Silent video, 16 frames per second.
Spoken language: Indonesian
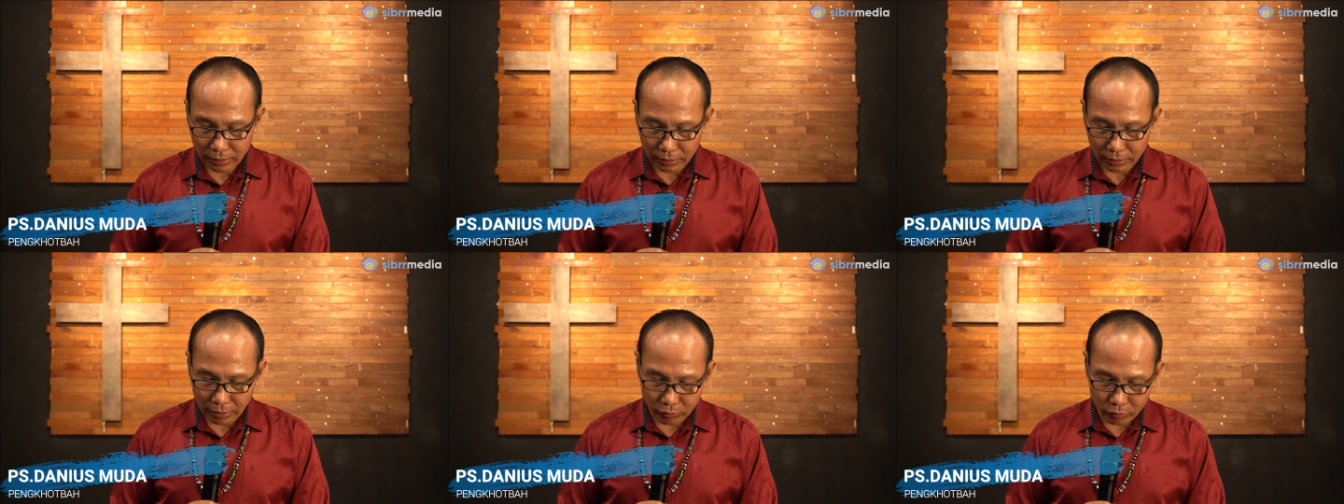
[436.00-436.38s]

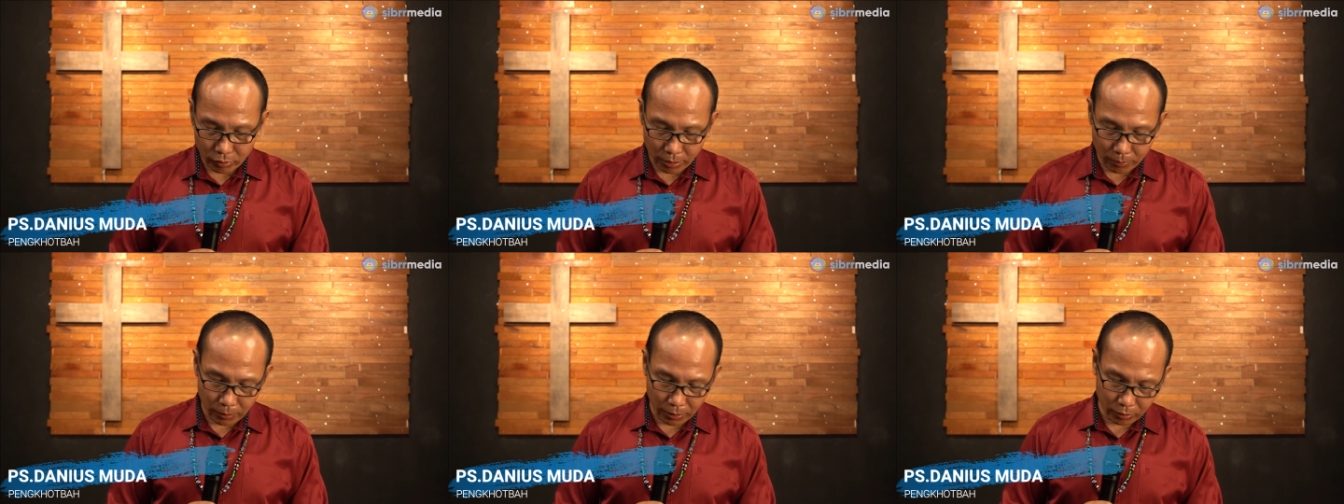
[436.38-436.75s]
Kita
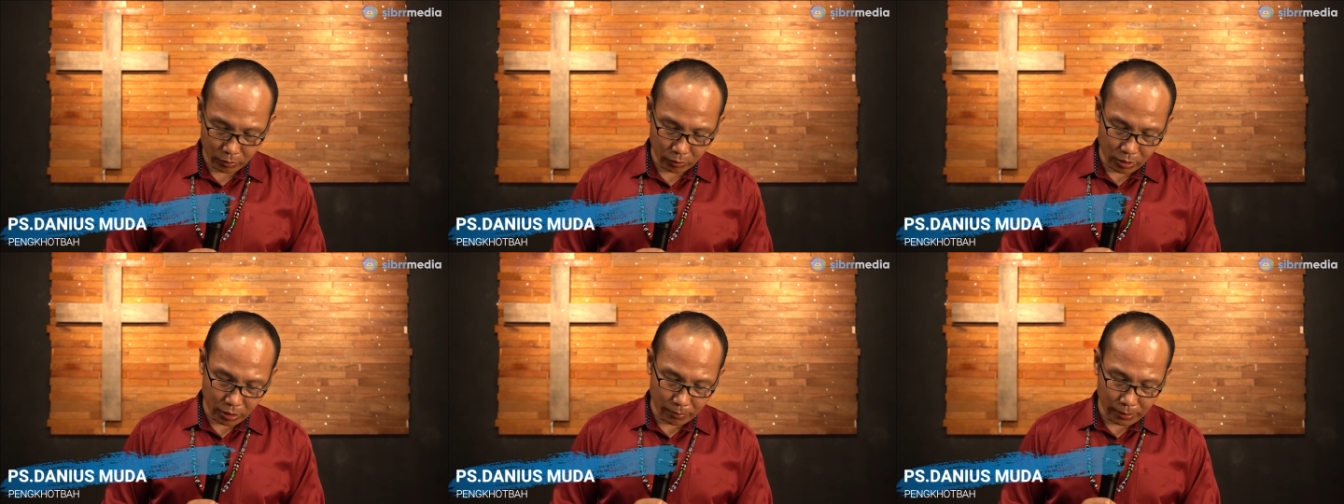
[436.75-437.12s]
juga
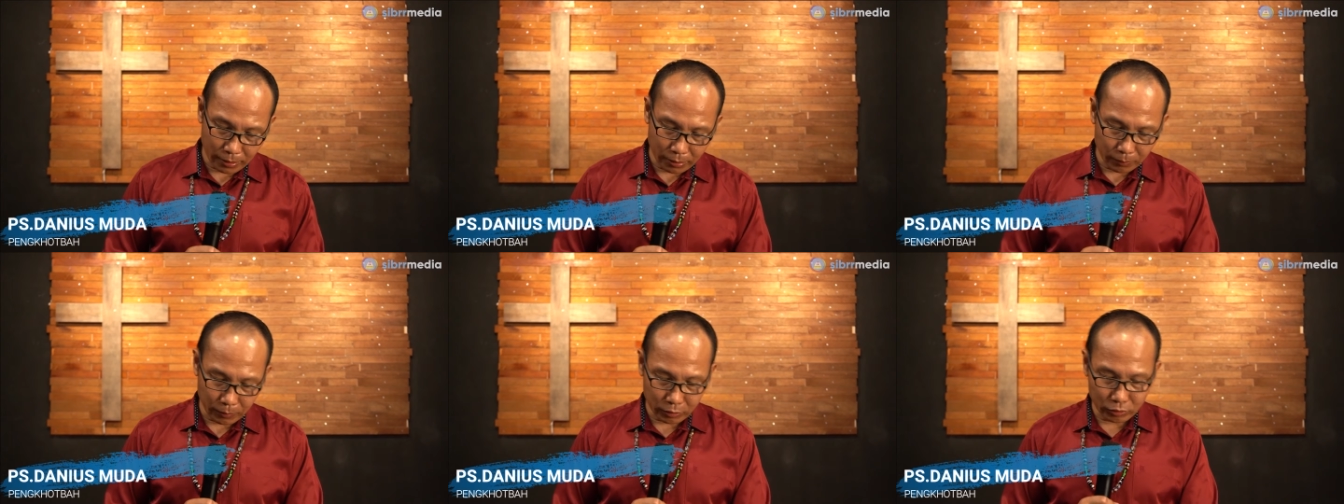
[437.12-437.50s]
berdoa
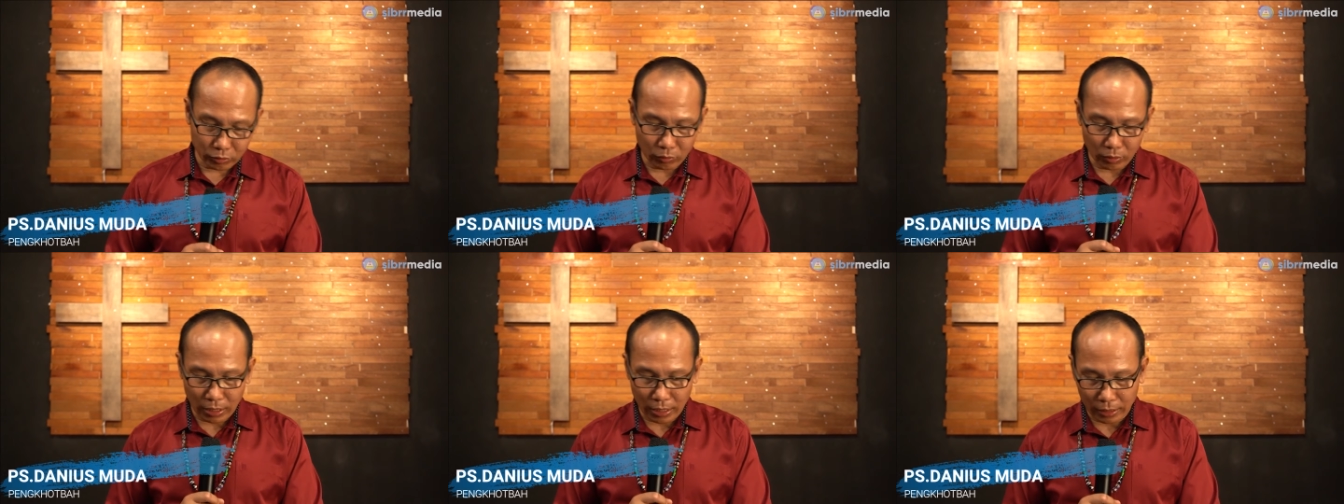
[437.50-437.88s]
bagi
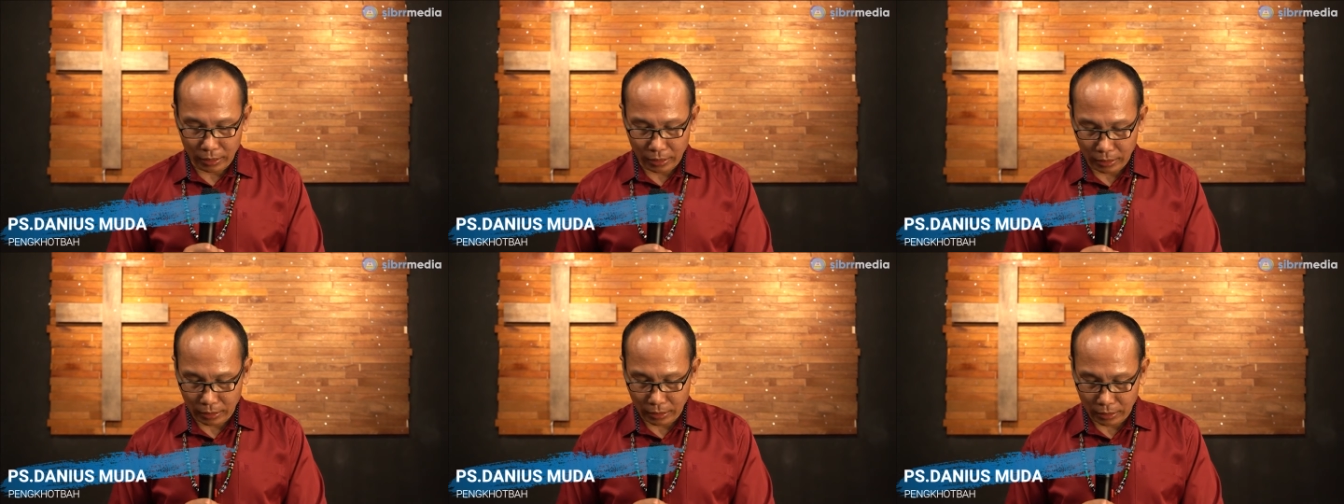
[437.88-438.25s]

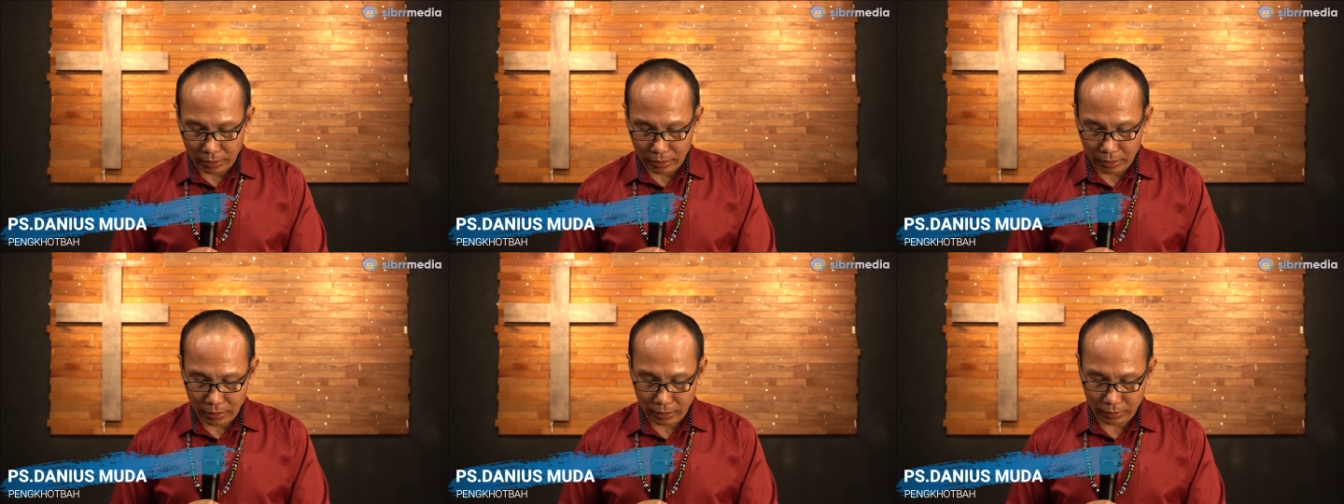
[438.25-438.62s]
persekolahan
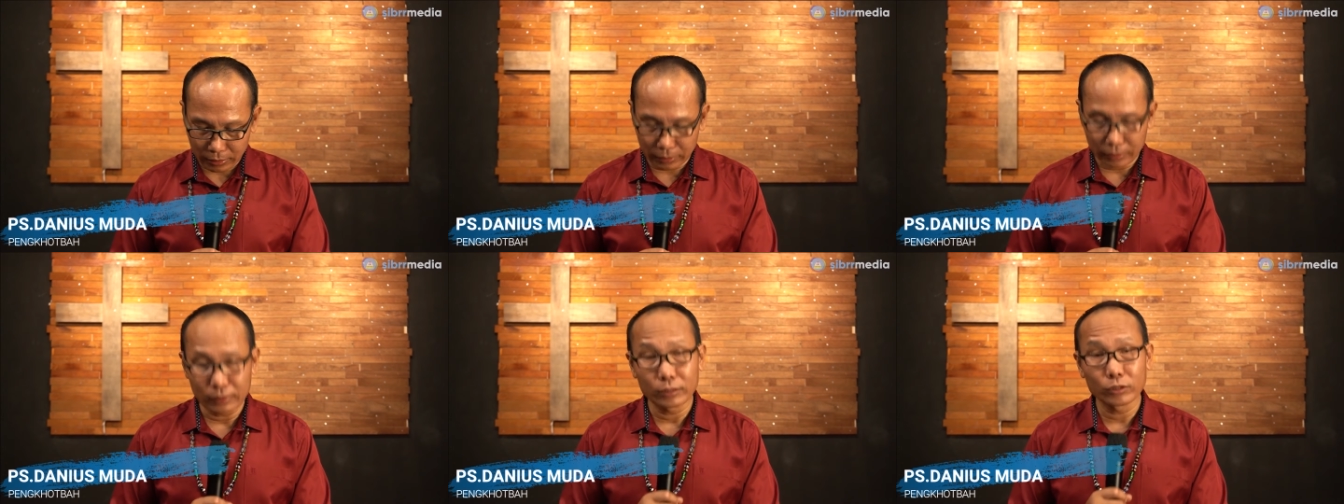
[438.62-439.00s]

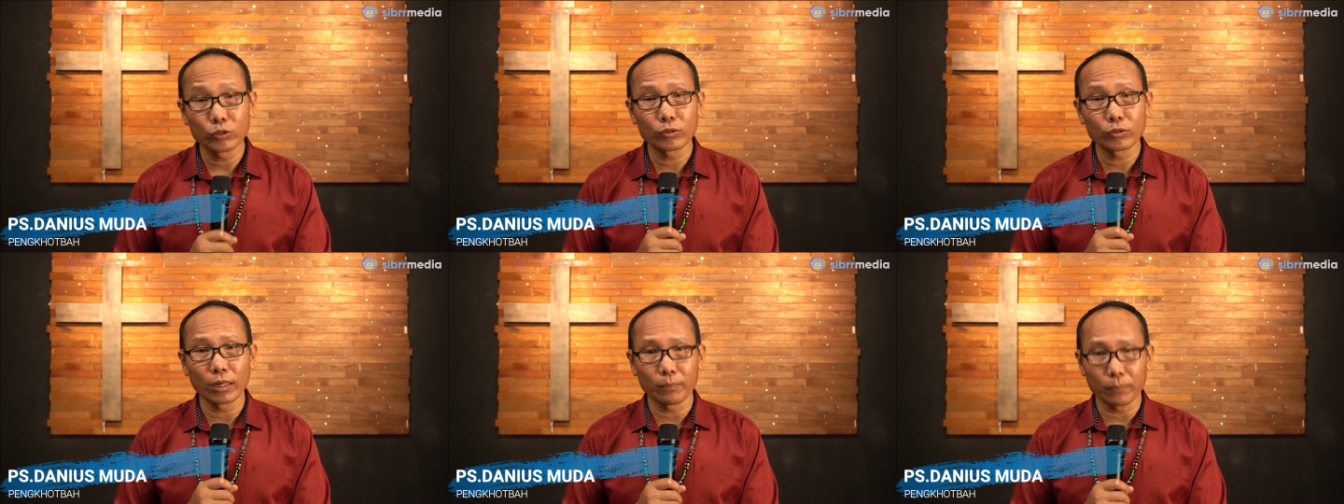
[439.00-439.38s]
anak-anak,
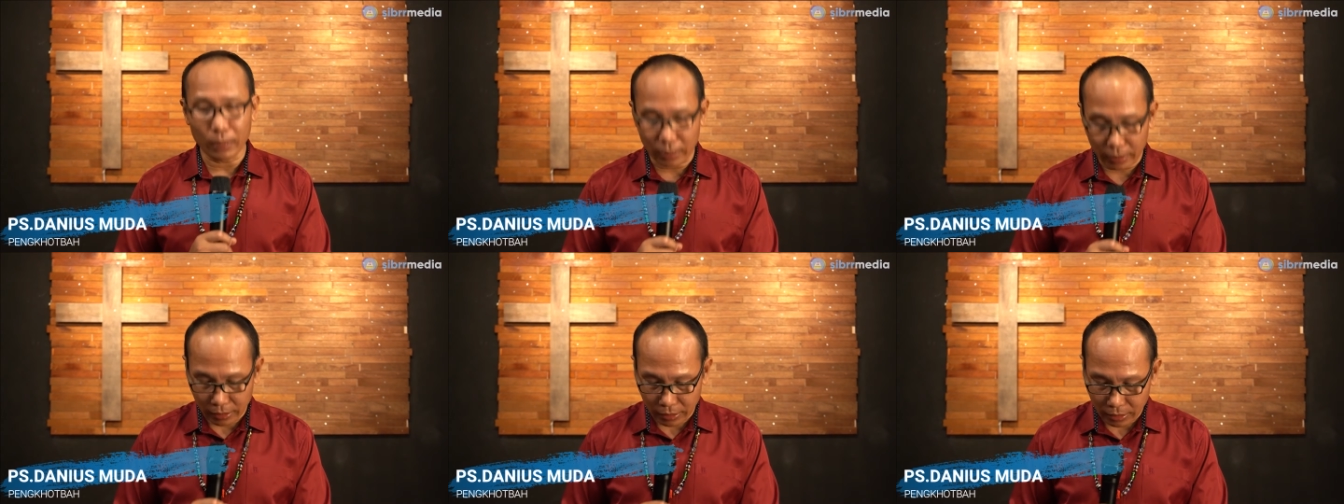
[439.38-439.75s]
juga
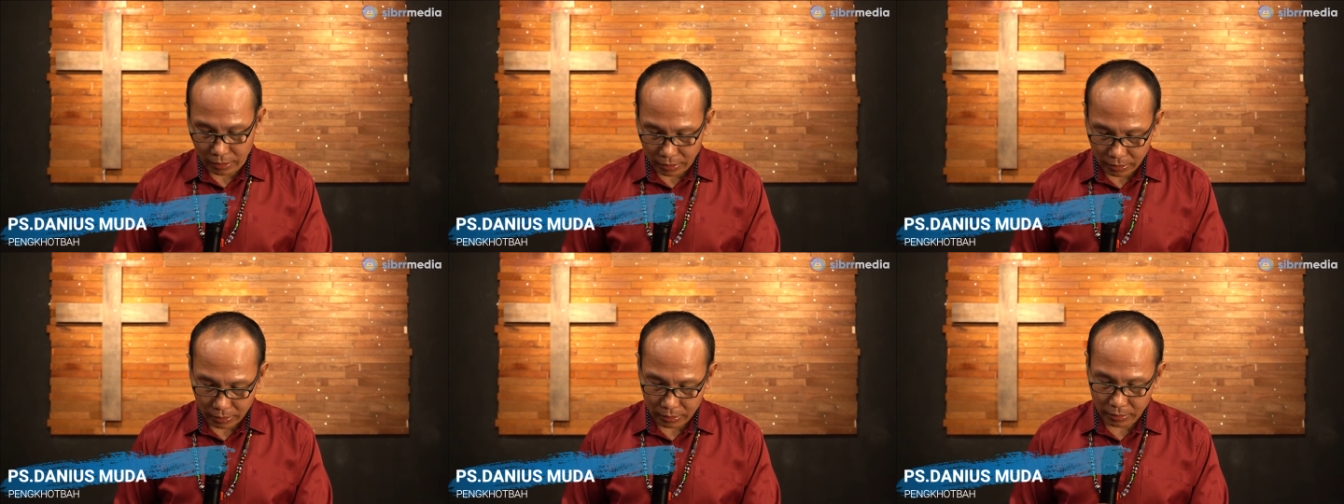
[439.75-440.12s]

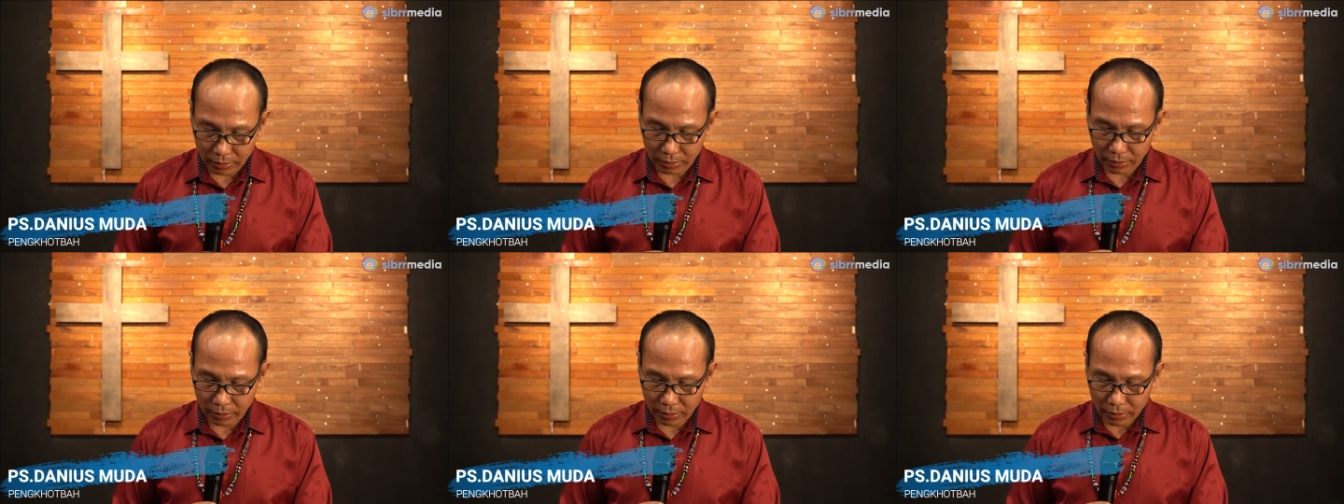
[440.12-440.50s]
pelayanan